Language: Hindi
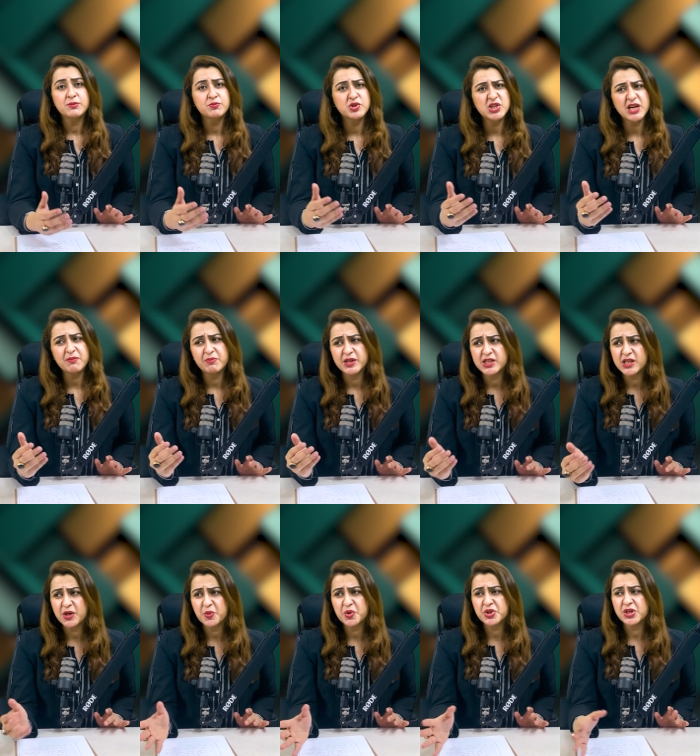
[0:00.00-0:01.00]
चाहे
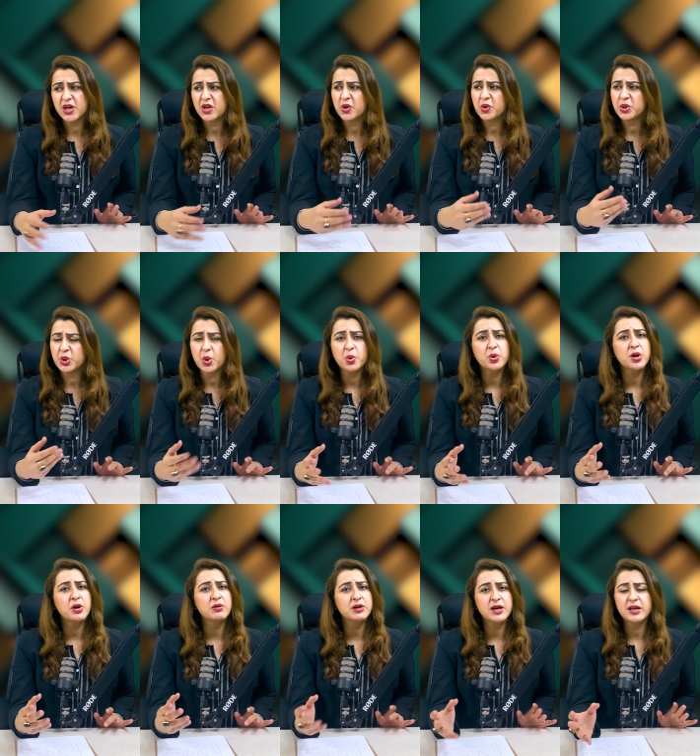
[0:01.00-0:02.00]
बच्चा कुछ कर रहा हो तोड़ा
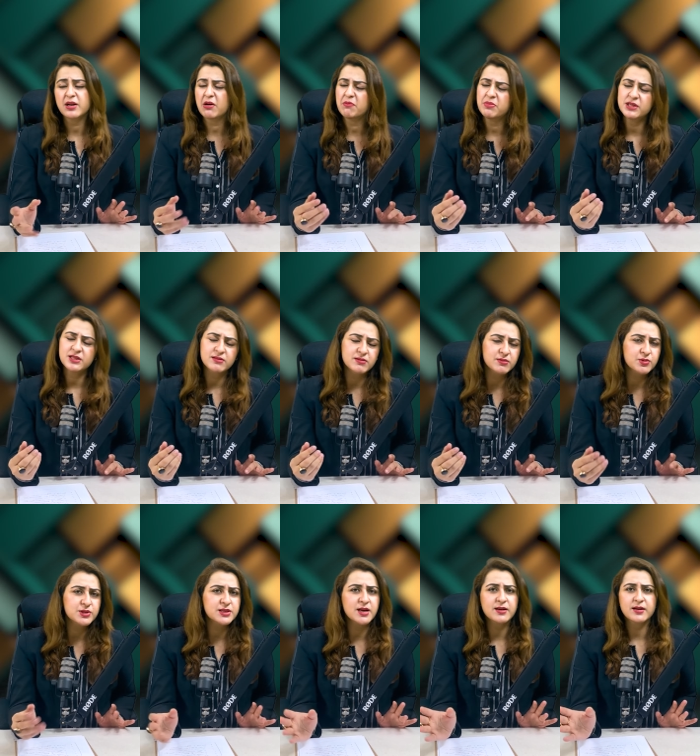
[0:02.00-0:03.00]
हो कर रहा हो बस
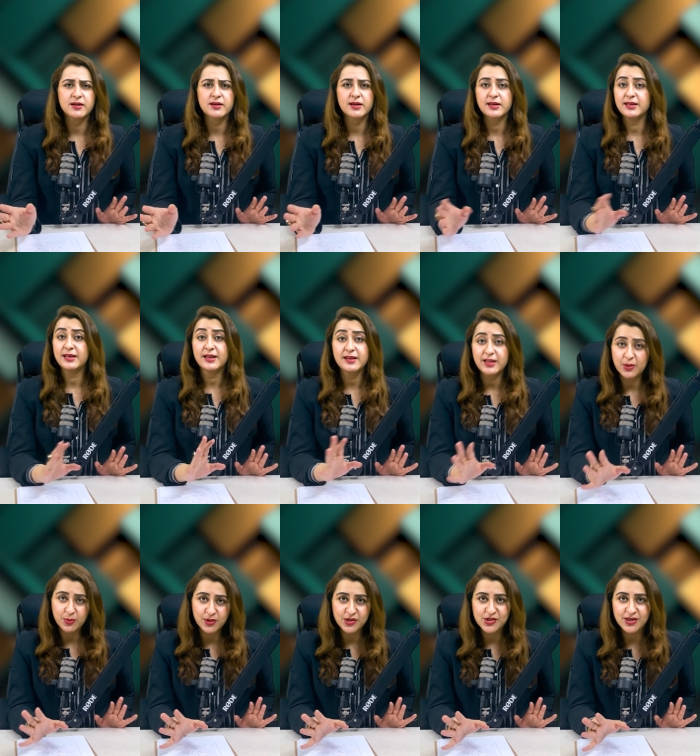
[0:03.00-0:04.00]
गुस्सा कर रहे हैं ये नहीं
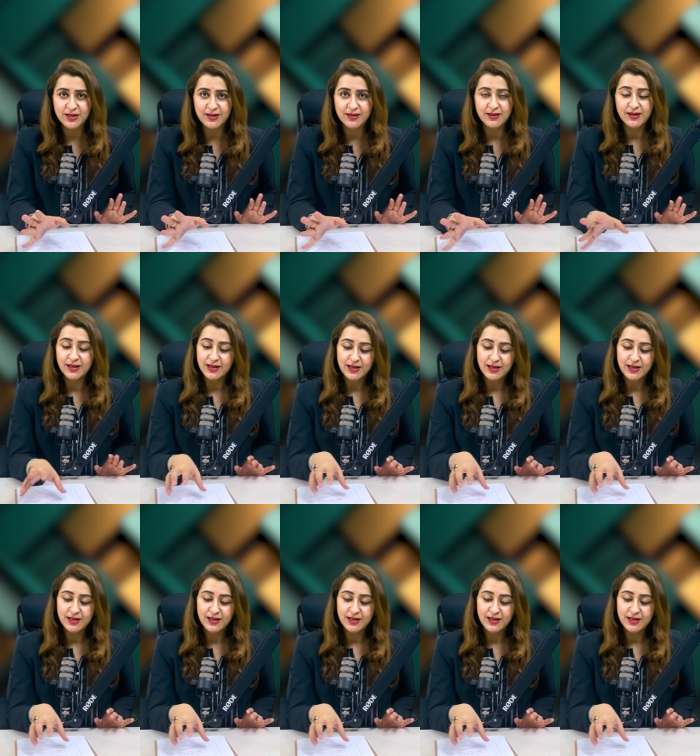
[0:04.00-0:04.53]
होना चाहिए